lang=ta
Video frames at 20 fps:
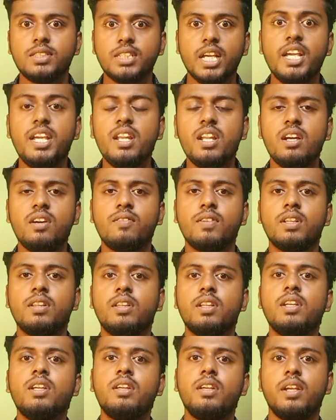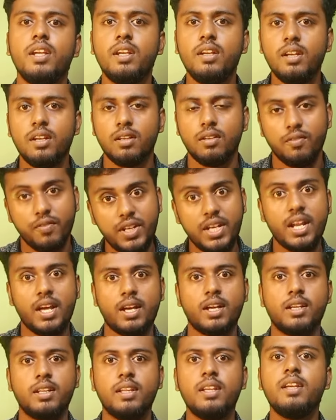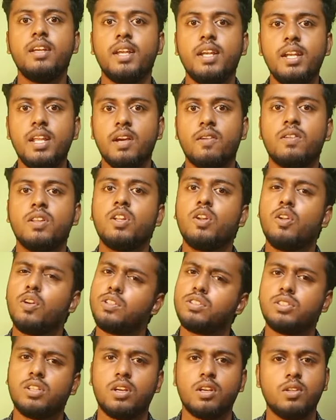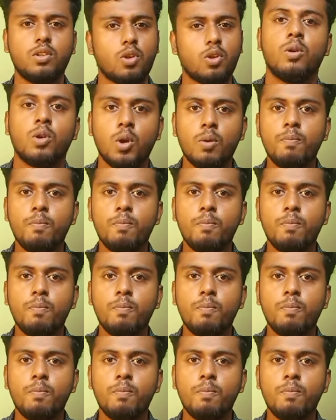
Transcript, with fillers: சைனா வந்து இன் வின் ஆகுது இந்தியா வந்து லோஸ் ஆகுது